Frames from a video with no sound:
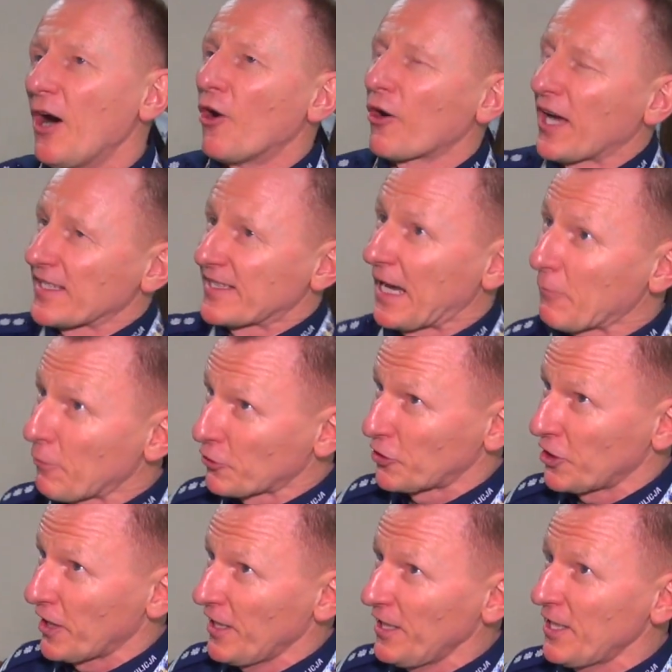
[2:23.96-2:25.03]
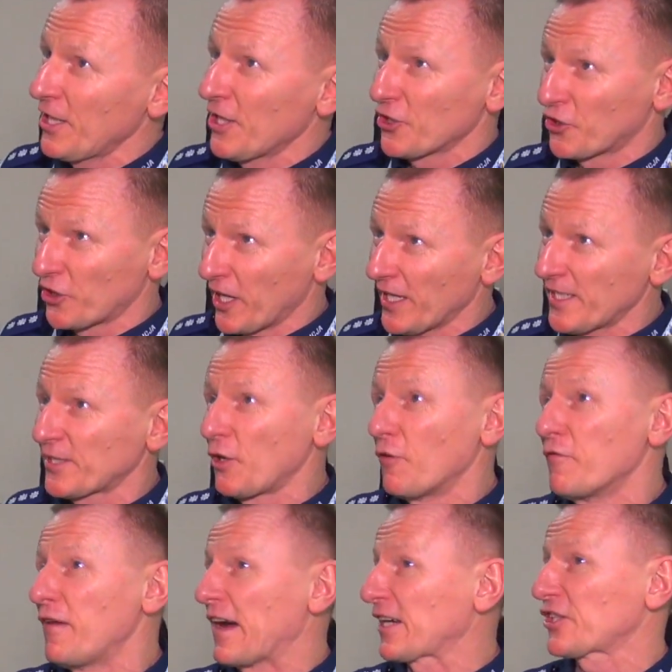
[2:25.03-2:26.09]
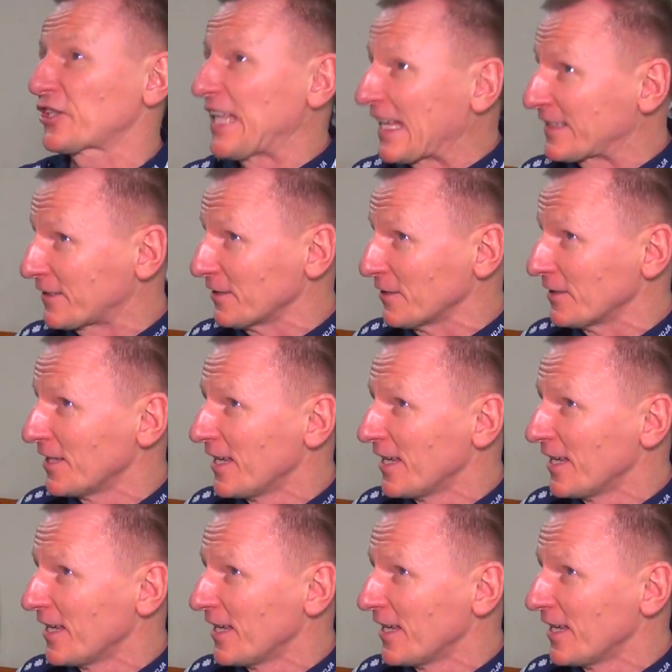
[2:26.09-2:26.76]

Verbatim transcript: Okazało się, że są warsztaty,